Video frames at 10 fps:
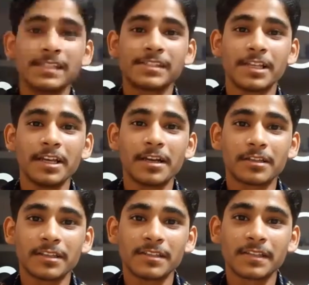गाइस चलिए
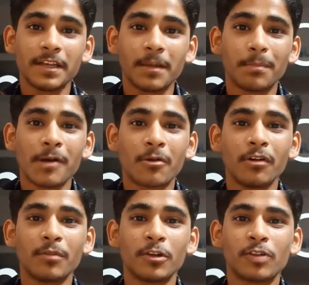करते हैं इसकी डब्बा
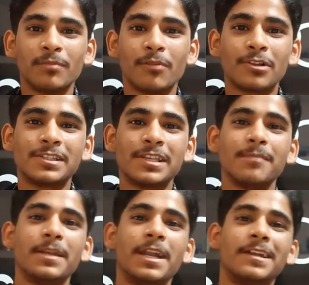खोल बोल तो
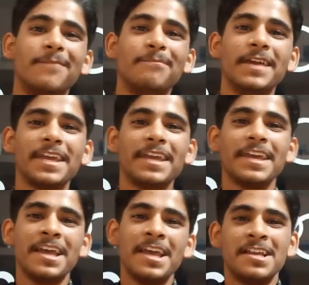अनबॉक्सिंग बिना डब्बे के
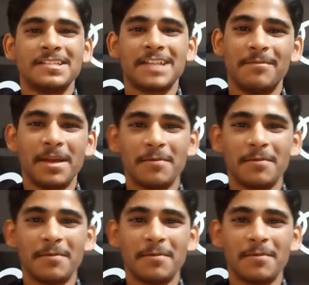सामने